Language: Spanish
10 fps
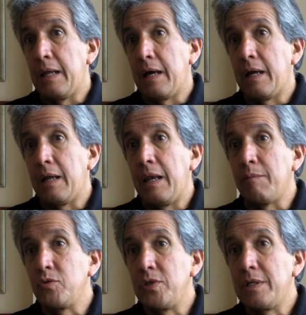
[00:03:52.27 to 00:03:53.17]
La,
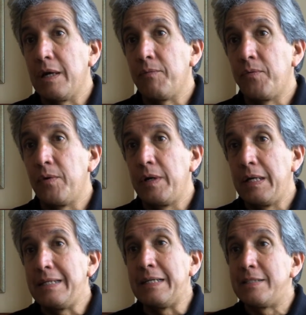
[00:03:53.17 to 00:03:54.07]
la, música
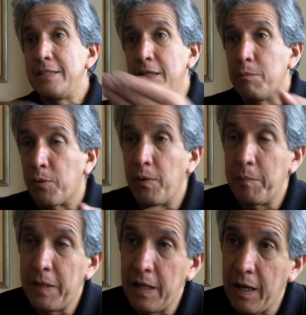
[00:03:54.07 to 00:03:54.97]
fue, y ese es el
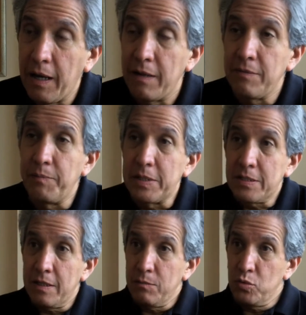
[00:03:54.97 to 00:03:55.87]
problema de la
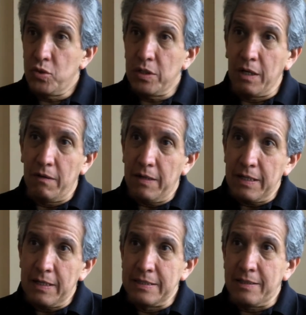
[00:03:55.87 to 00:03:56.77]
mesa de música ahora,
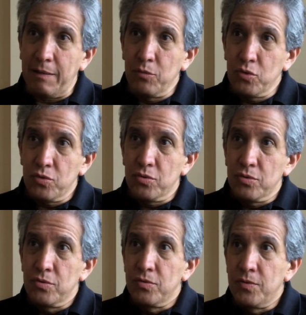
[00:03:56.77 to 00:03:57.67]
que estamos
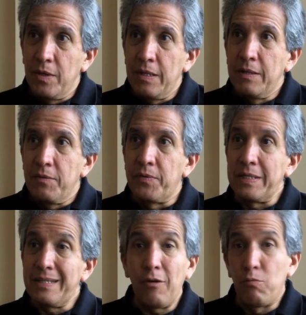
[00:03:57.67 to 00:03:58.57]

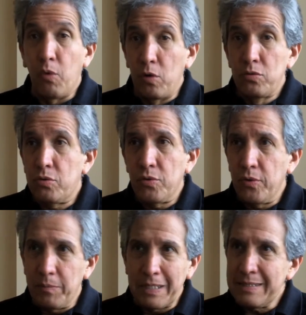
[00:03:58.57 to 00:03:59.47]
frente a un
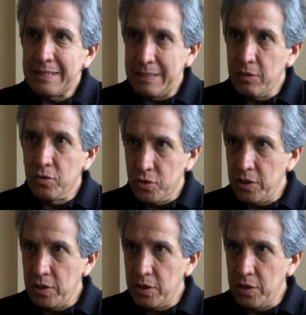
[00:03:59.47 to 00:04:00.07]
monstruo de más de cinco